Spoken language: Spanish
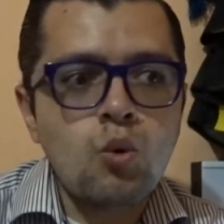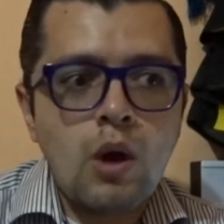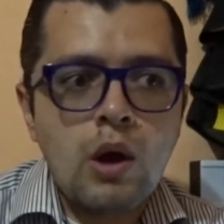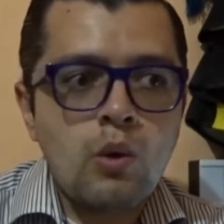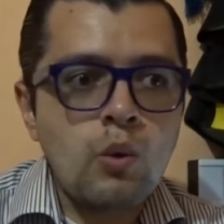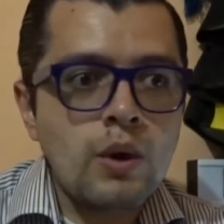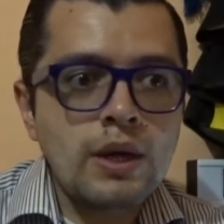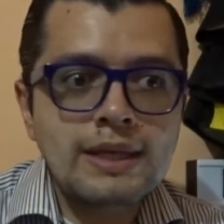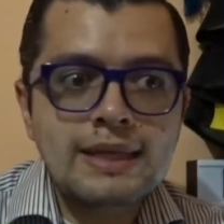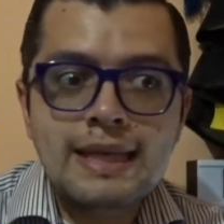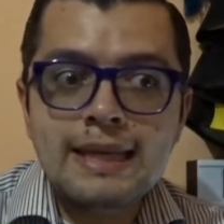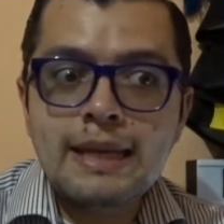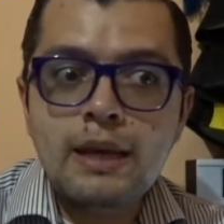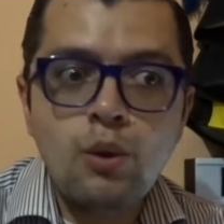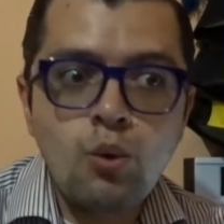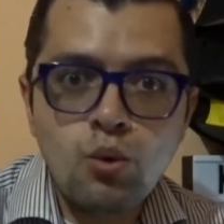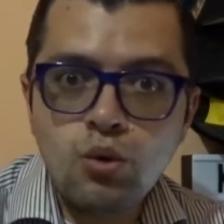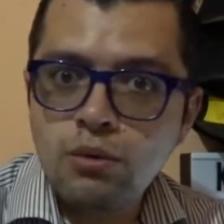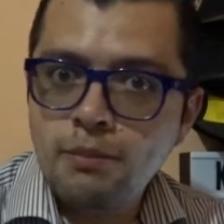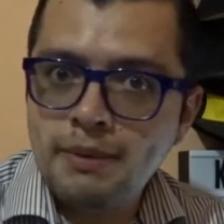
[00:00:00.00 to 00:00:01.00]
Huawei
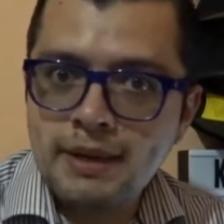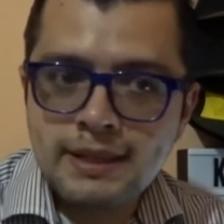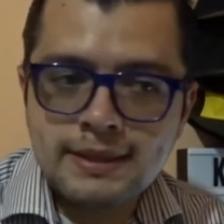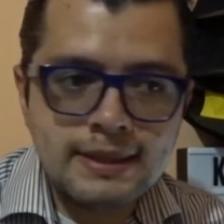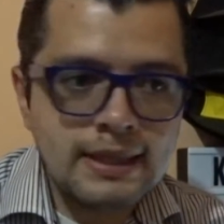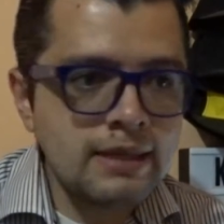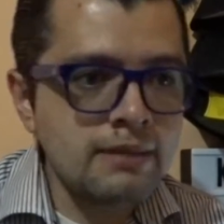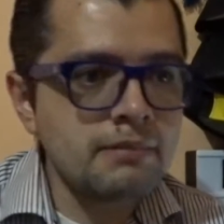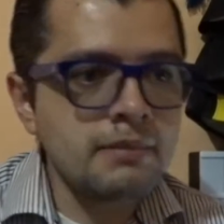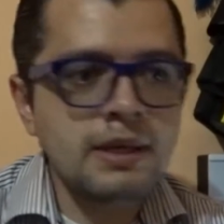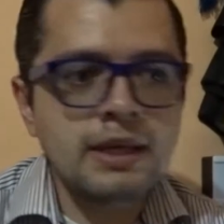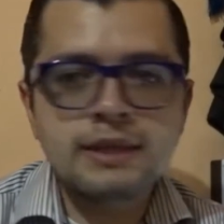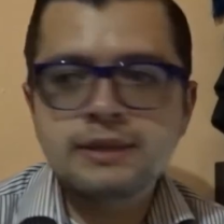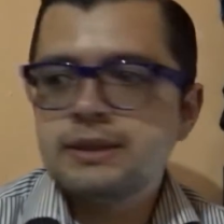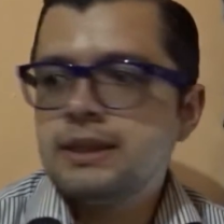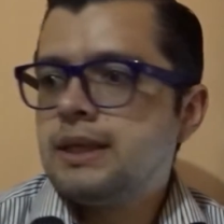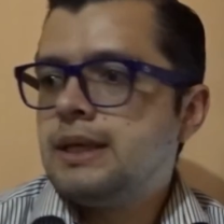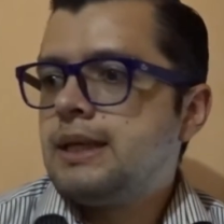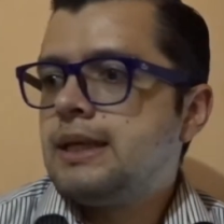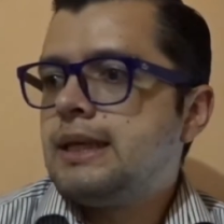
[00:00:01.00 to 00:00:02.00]
tiene uno para
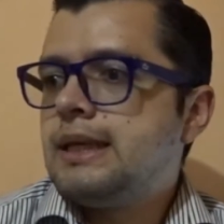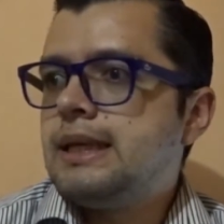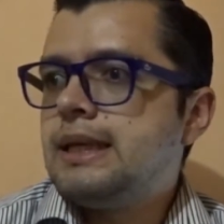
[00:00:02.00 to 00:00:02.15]
Telmex